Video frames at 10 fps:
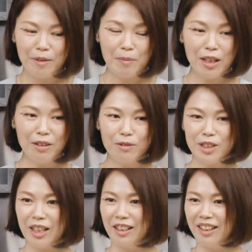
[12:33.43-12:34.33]
マリック
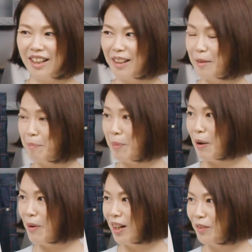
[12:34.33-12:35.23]
さんが
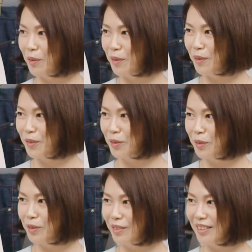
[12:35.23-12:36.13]
パワーの
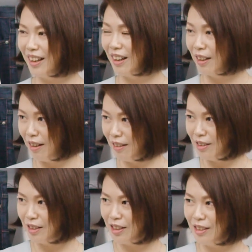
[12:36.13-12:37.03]
あれ
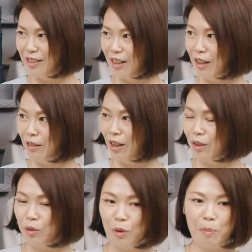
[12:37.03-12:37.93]

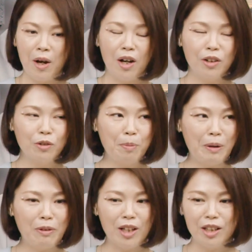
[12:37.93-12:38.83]

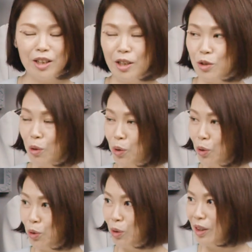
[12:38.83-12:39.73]
ハンドハンドハンドパワー商
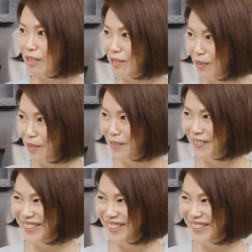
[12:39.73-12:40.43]
標取ってるの調